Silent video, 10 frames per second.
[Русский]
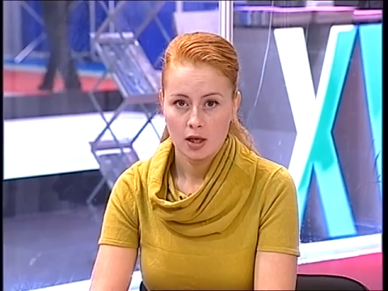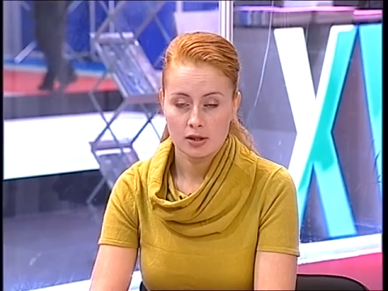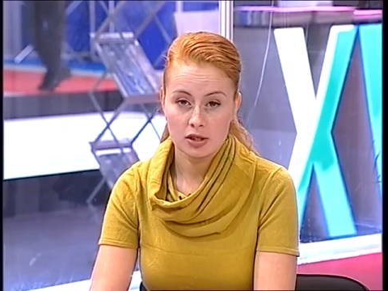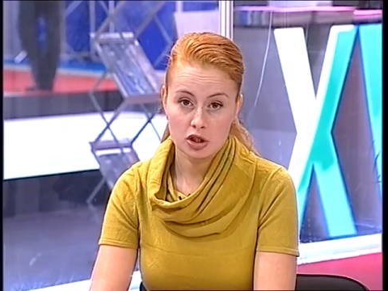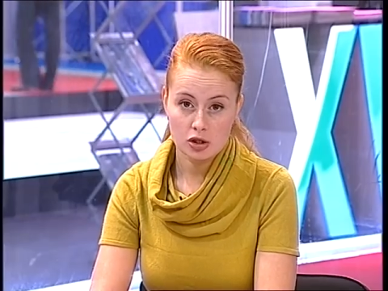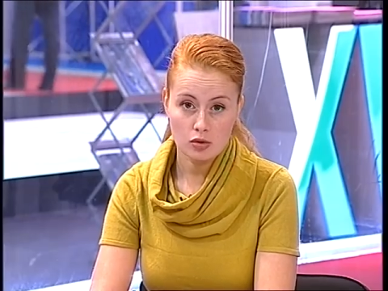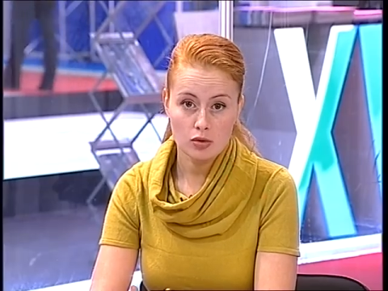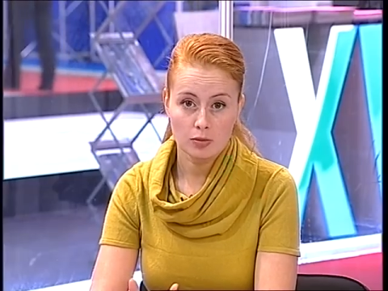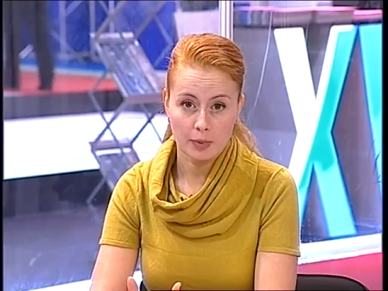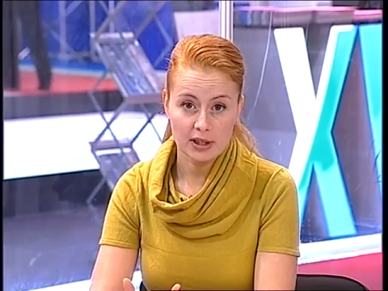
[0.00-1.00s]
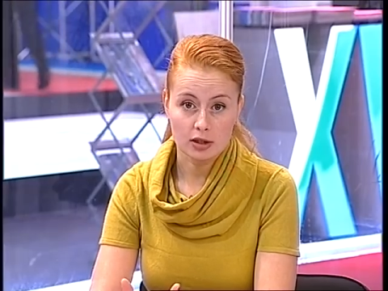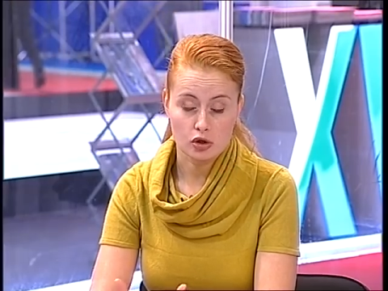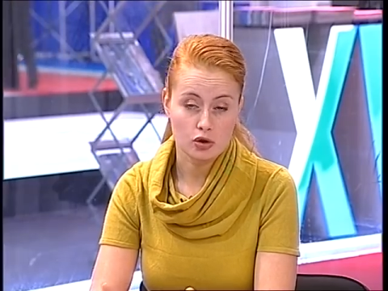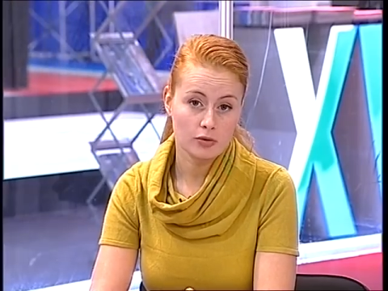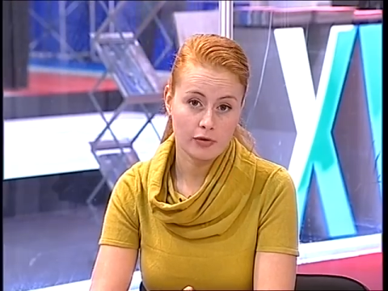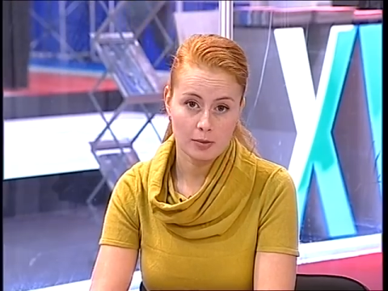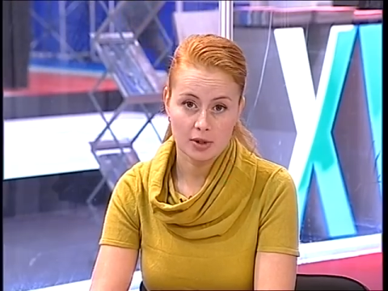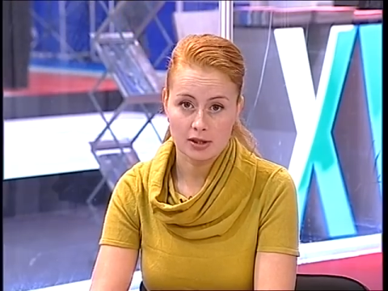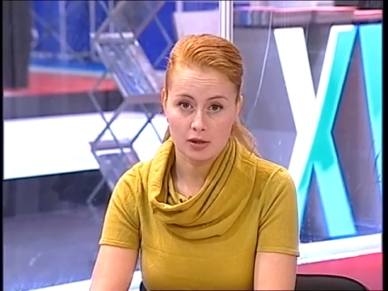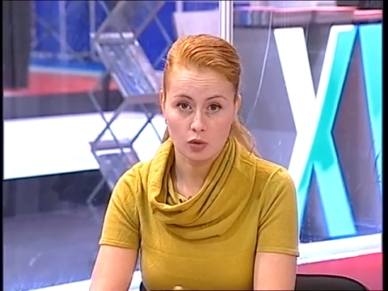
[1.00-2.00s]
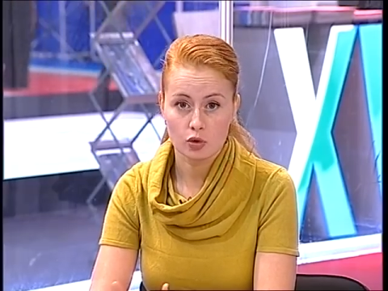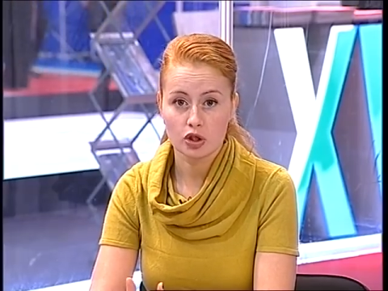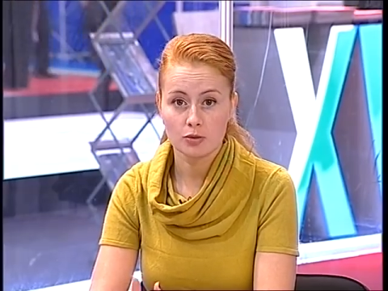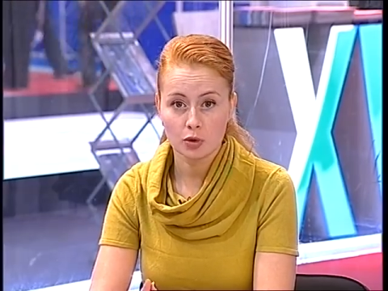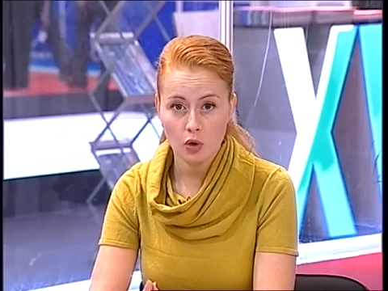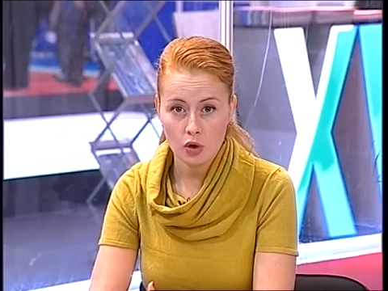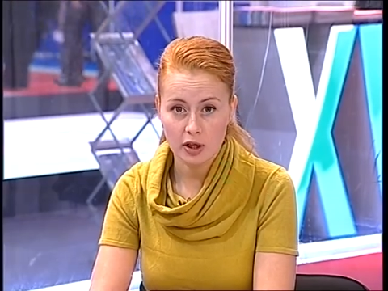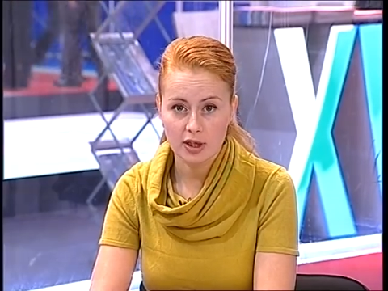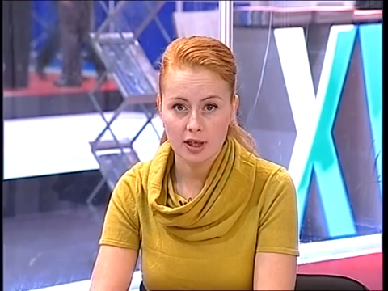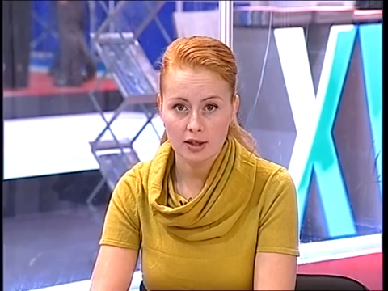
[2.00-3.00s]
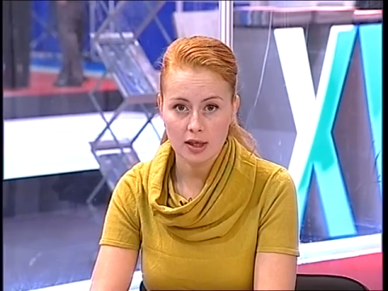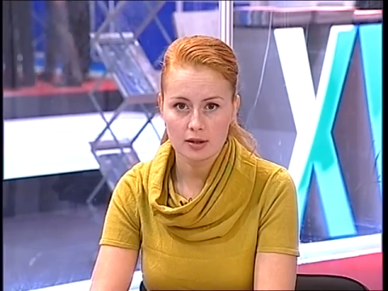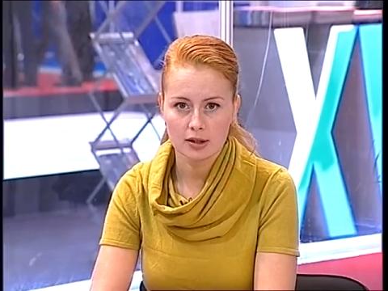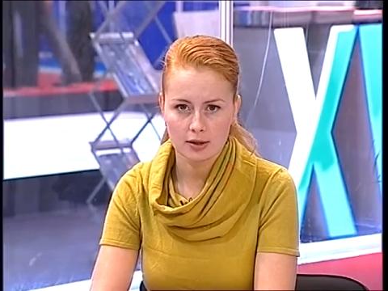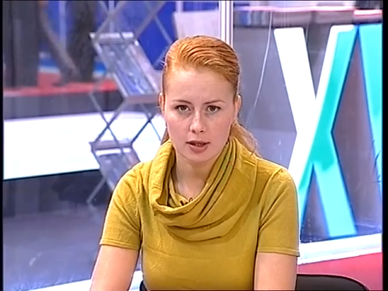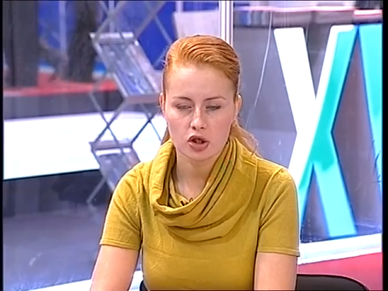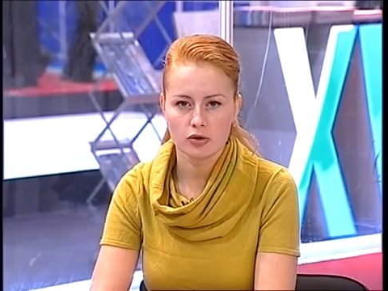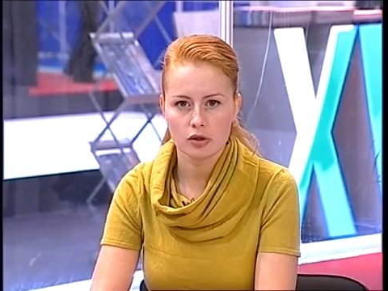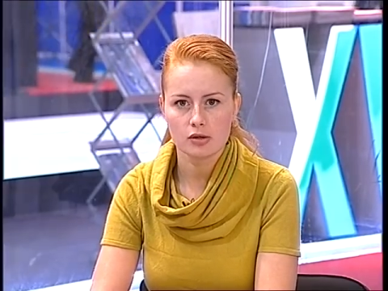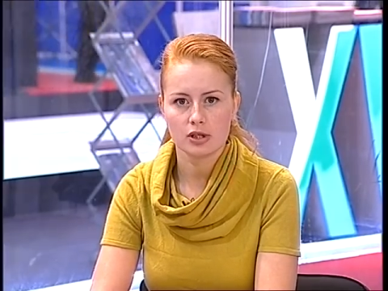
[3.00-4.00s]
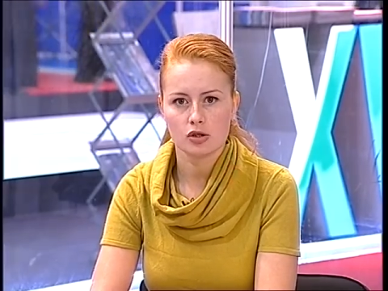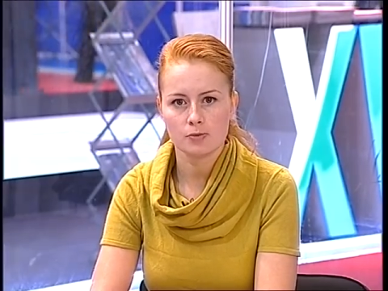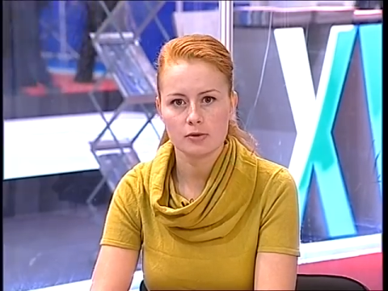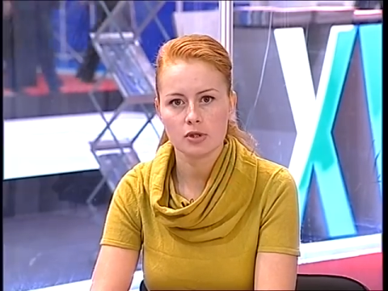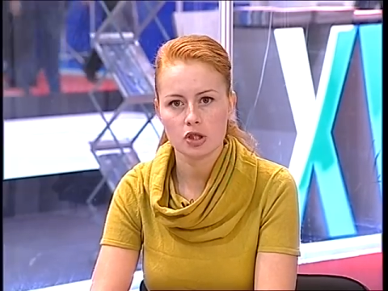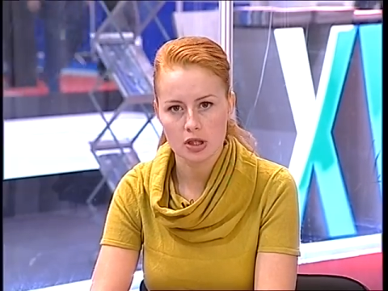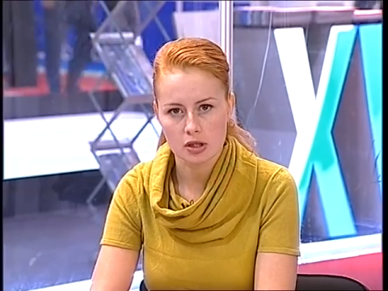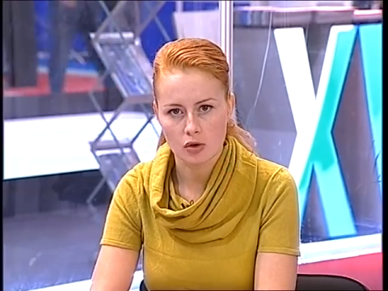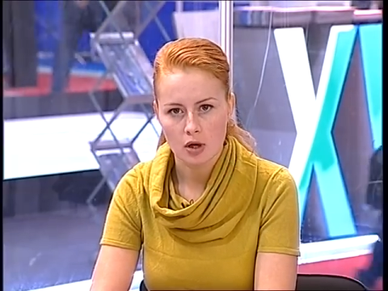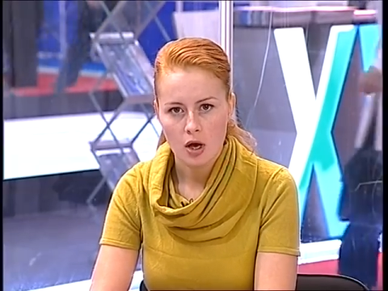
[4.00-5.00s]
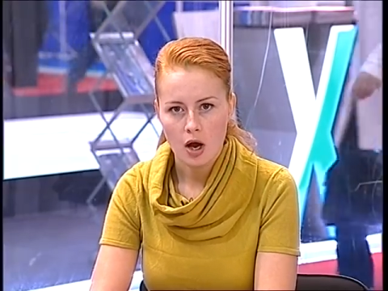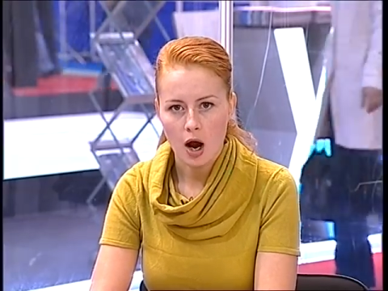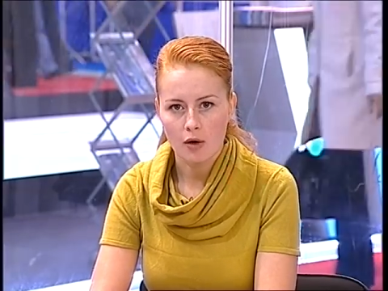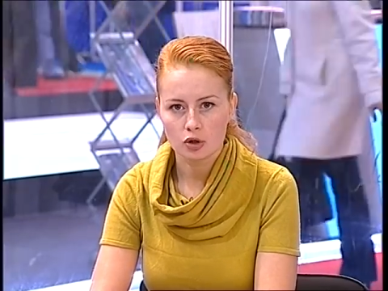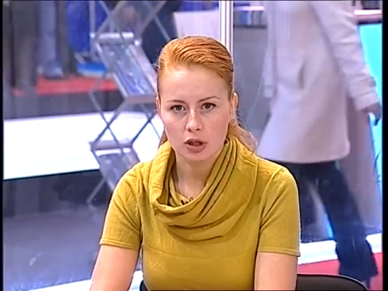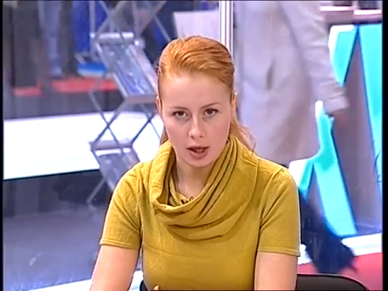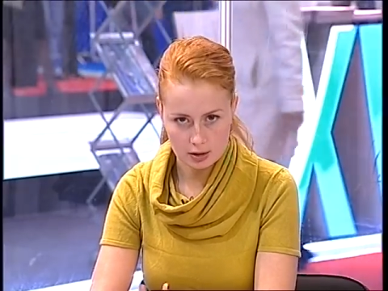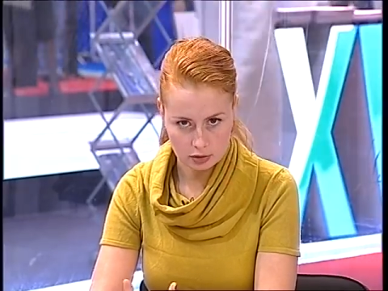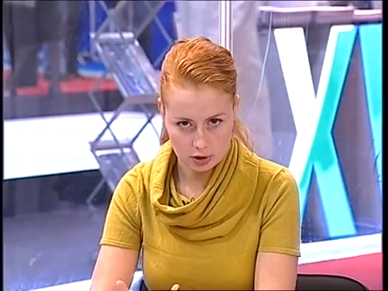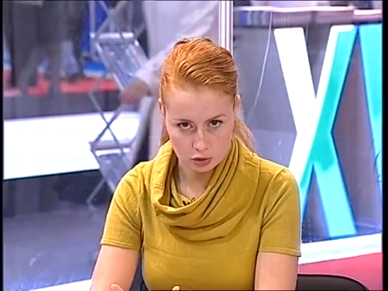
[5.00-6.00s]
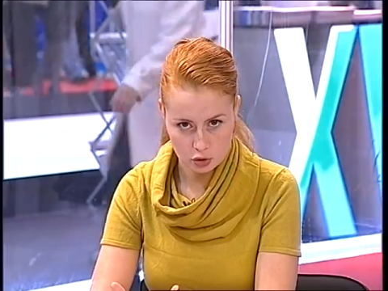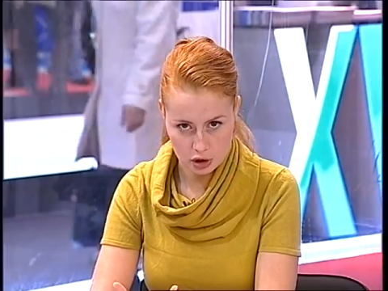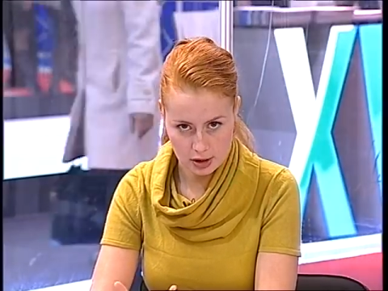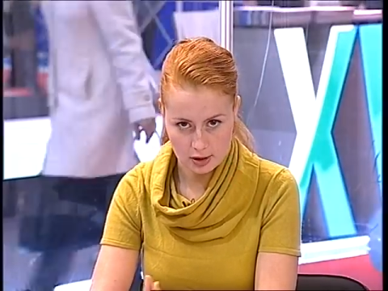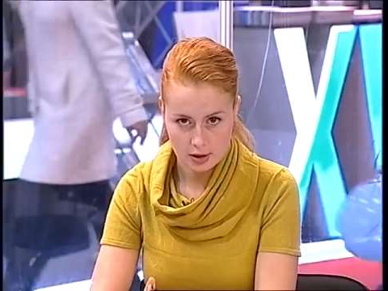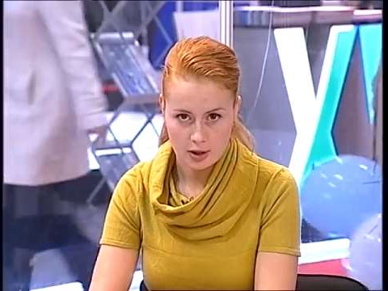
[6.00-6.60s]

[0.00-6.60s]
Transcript: Зачастую понятно, что информации очень много, и она иногда живет своей собственной жизнью. А вот как вот эту жизнь